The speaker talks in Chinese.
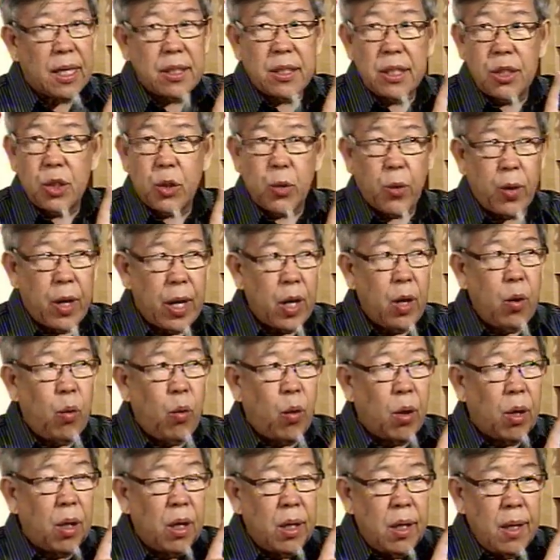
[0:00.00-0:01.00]
强是全
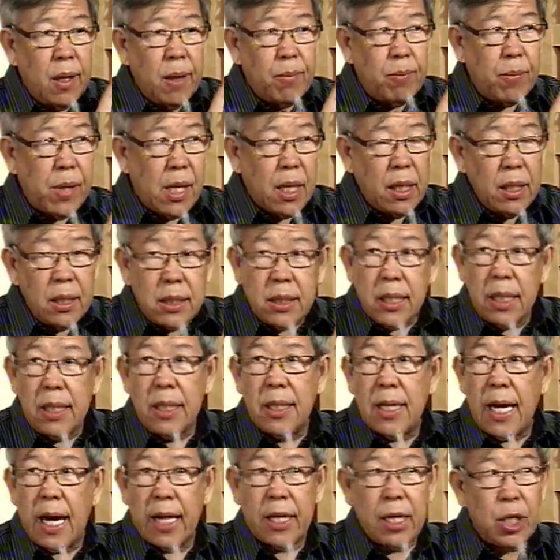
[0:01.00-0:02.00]
国民
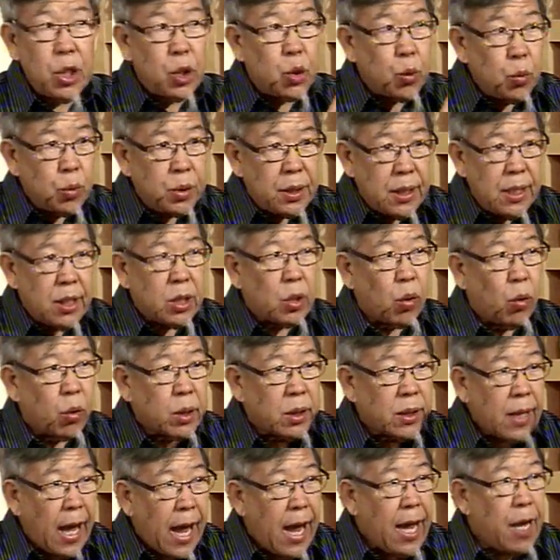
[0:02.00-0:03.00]
政党的主席所
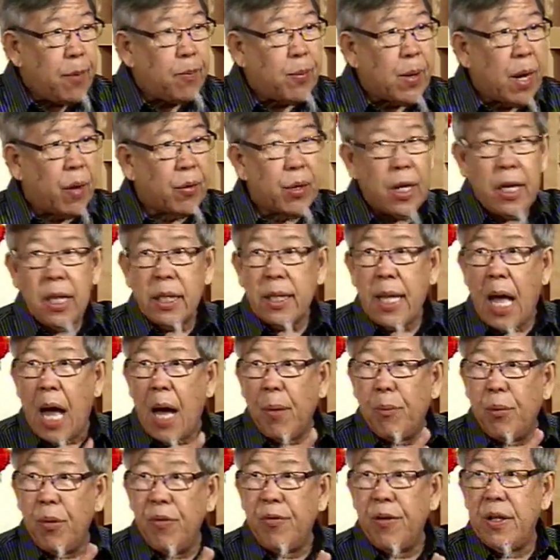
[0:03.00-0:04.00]
代表的一
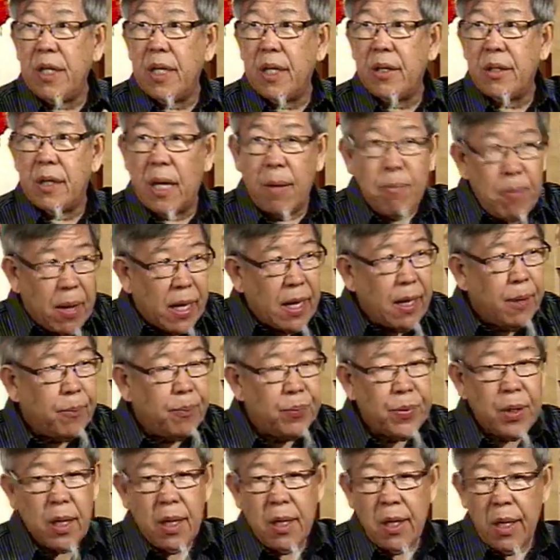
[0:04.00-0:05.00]
大部分的人民，
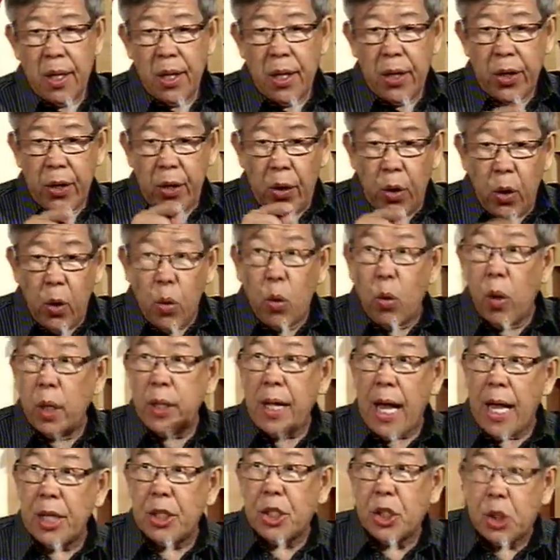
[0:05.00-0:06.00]
嗯，如果
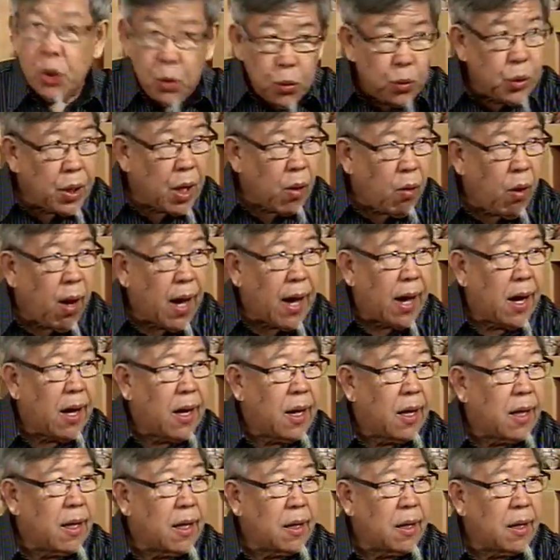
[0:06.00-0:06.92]
他输的话，